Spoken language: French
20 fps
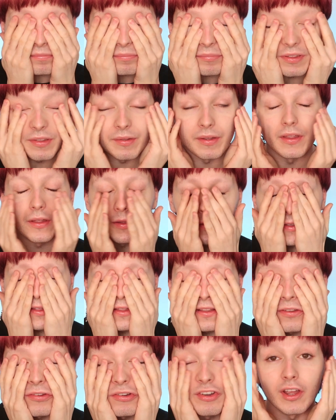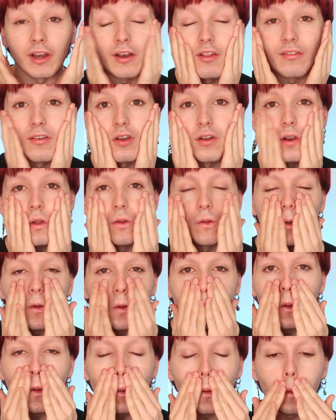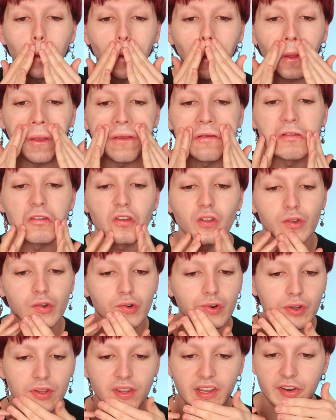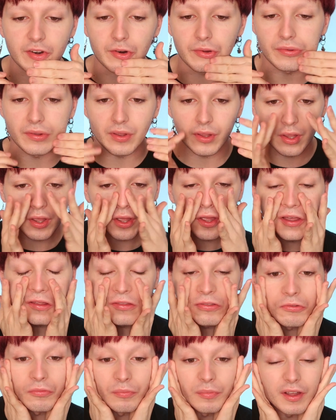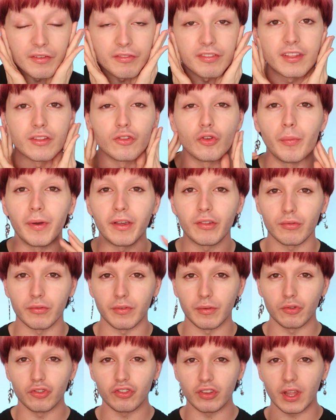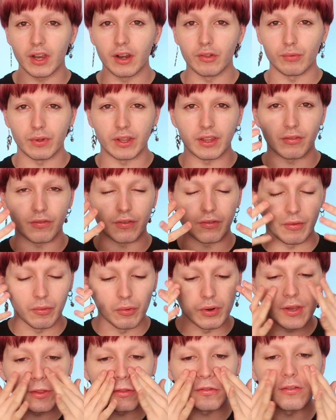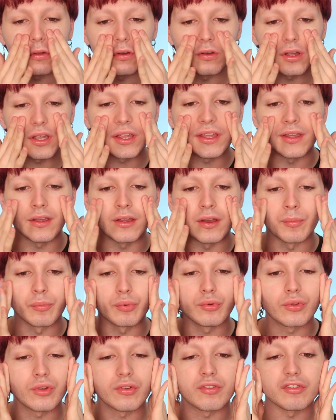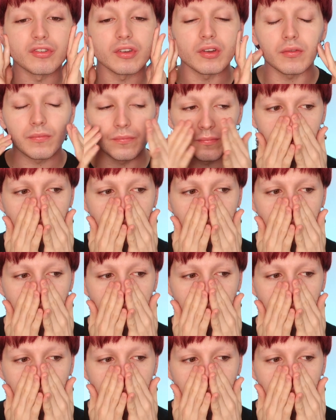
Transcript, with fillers: mais de très naturel et ça enlève surtout le côté jaune donc bref, ces deux bases sont vraiment géniales, elles ont un effet vraiment lissant et un peu tenseur.